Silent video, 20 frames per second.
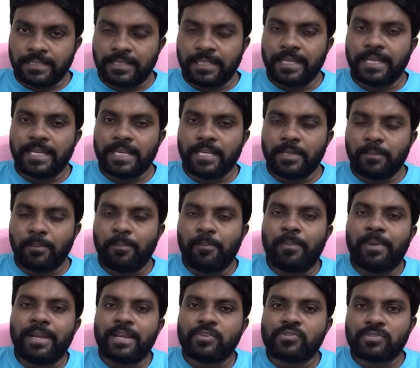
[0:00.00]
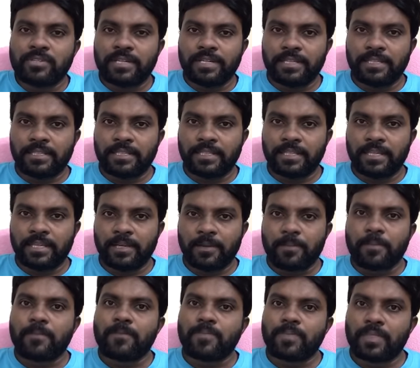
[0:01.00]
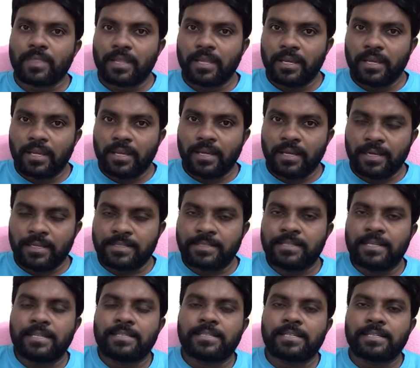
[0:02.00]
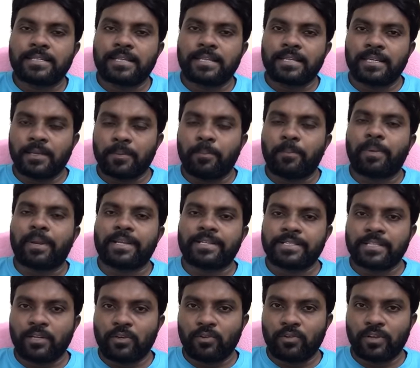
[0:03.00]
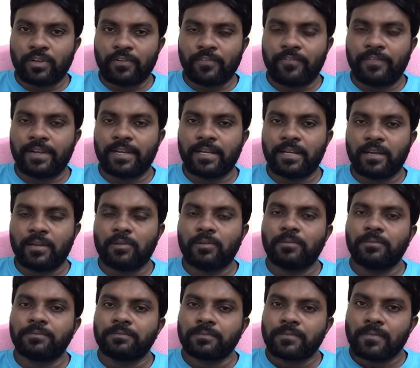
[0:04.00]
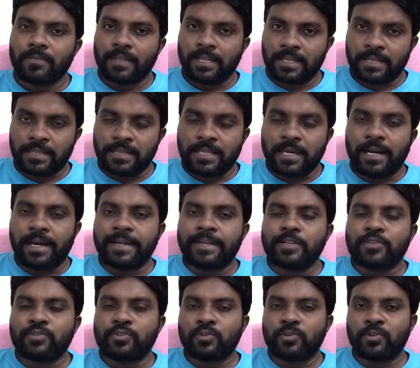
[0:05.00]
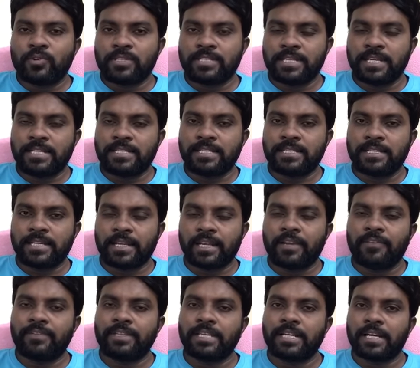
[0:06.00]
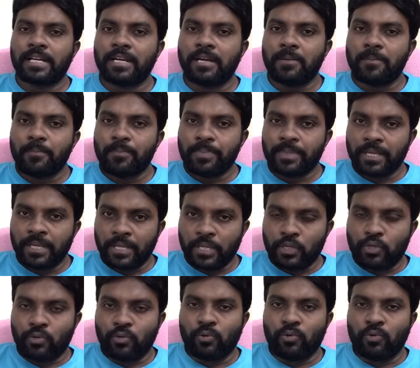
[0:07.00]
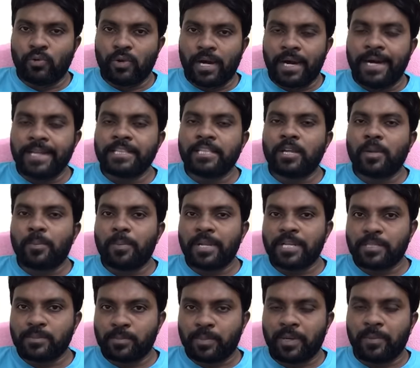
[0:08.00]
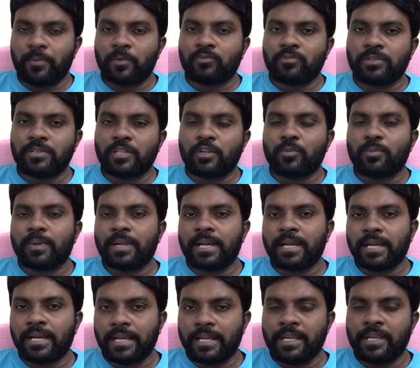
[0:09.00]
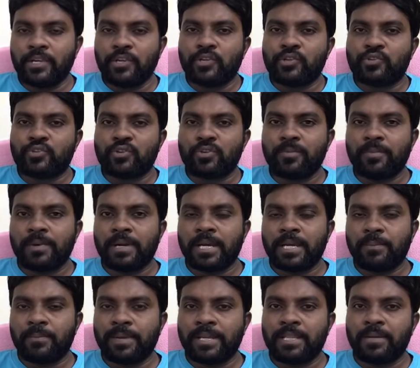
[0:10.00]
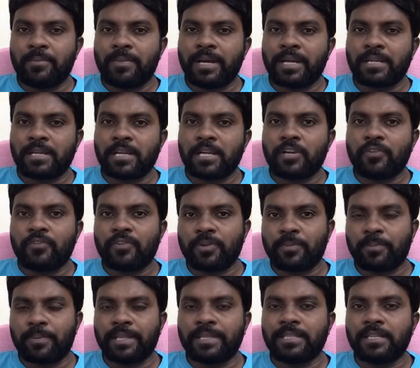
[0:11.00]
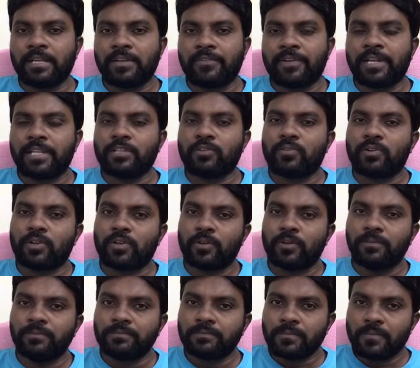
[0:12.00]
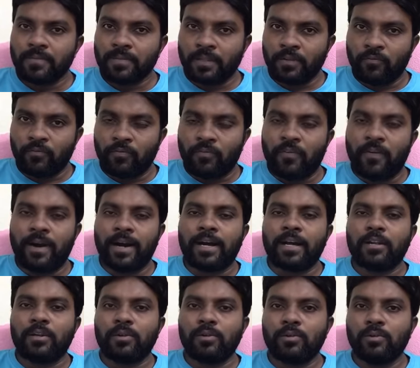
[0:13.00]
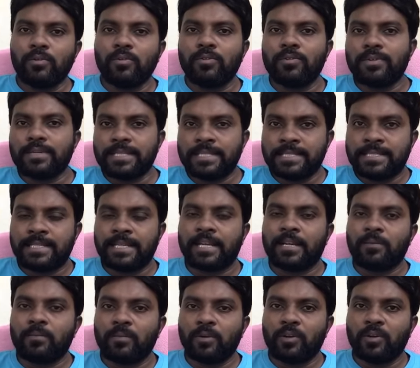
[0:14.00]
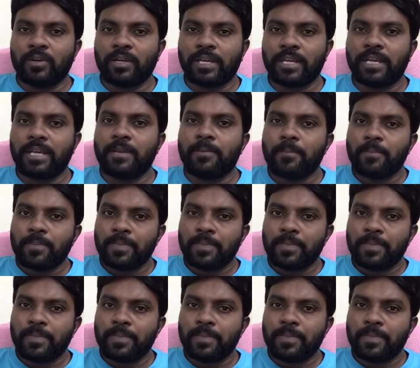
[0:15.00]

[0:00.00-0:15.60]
దేని అయితే ఆ చర్చ జరిగి ప్రజల్లోకి వెళ్ళాలో దాని చుట్టూ చర్చ జరిగే విధంగా ఇటు ఆంధ్రప్రదేశ్ ప్రభుత్వం తరపున ఈ ఇష్యూ మీద మాట్లాడేటువంటి పెద్దలు ఎవరైతే ఉంటారో వాళ్ళు జనంలోకి